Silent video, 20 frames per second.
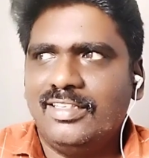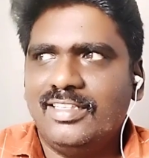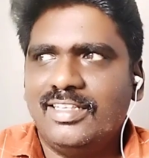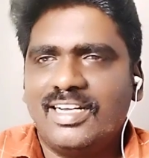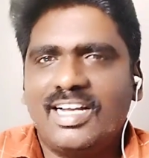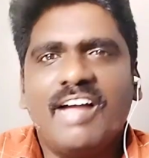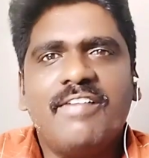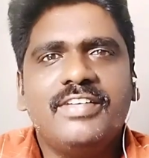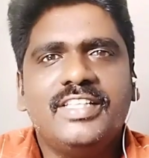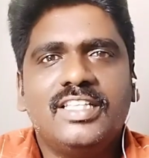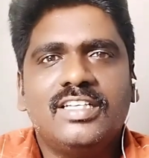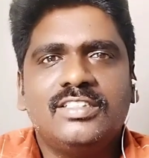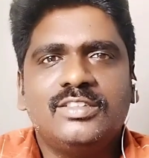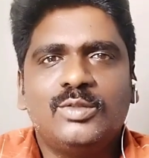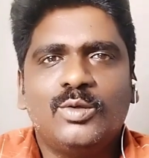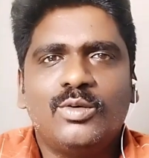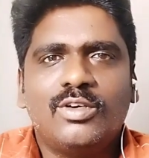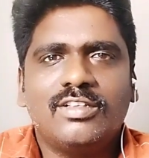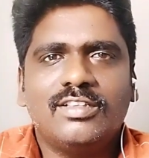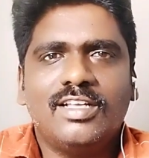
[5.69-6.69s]
இதை
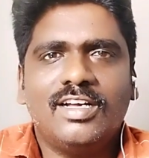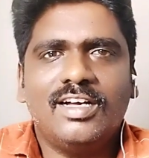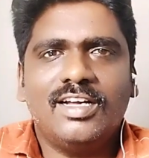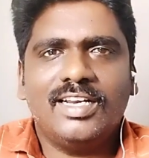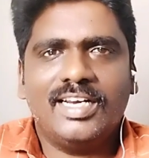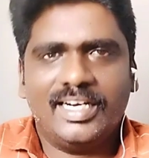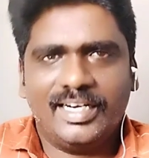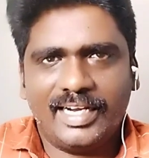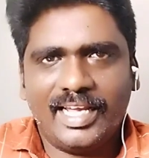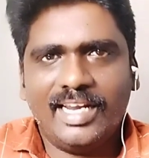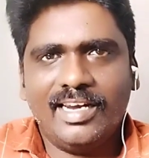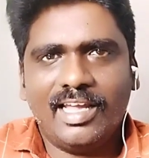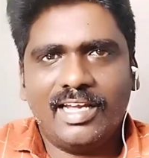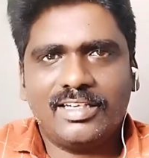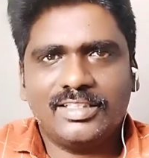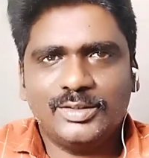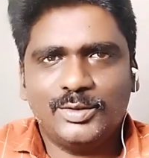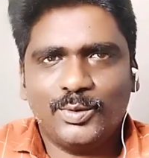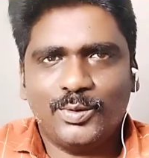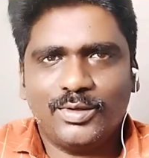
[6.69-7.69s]
கவிதைன்னு சொல்கிறதா இல்லை
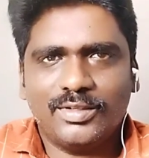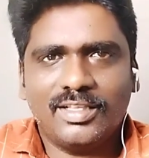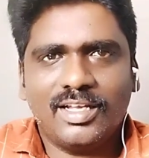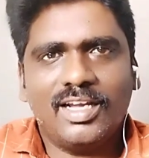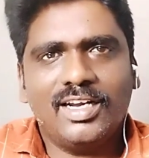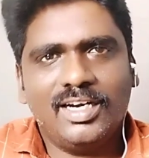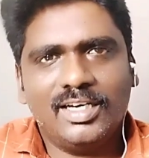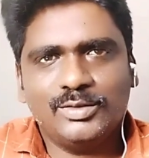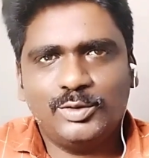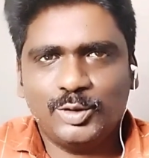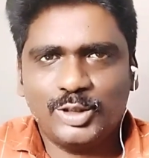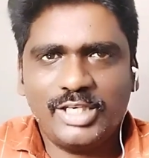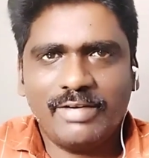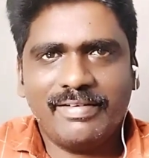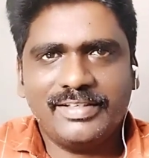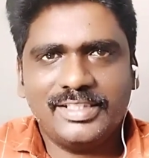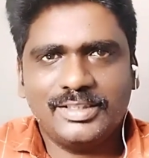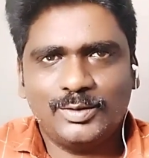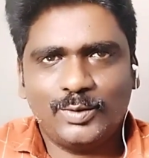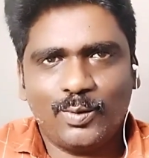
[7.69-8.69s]
டைலாக்னு சொல்கிறதா இல்லை
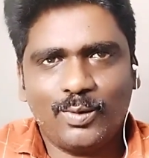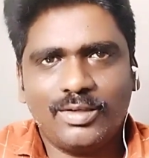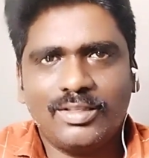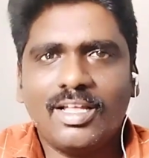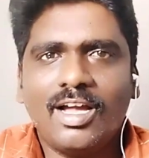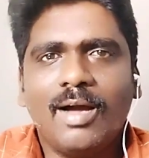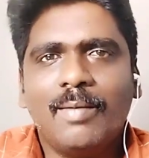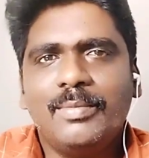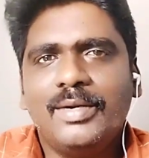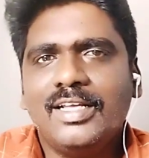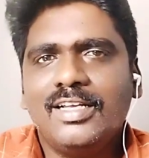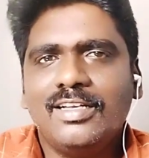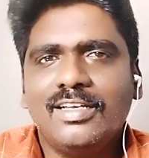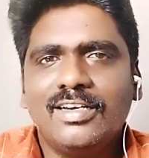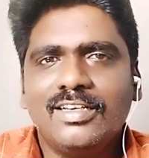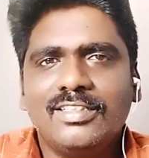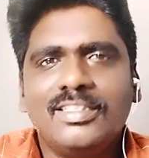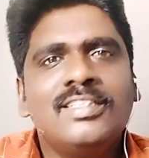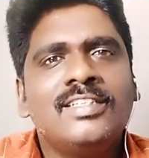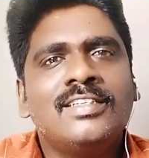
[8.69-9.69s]
சுச்சுவேஷன் சொல்கிறதா
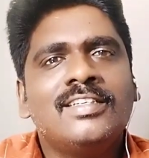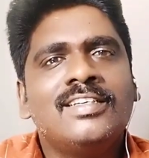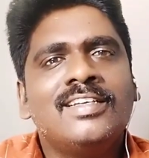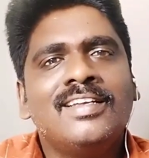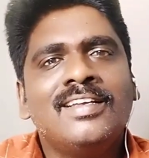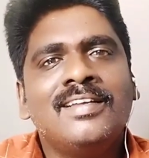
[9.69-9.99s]
அப்படிங்கிறது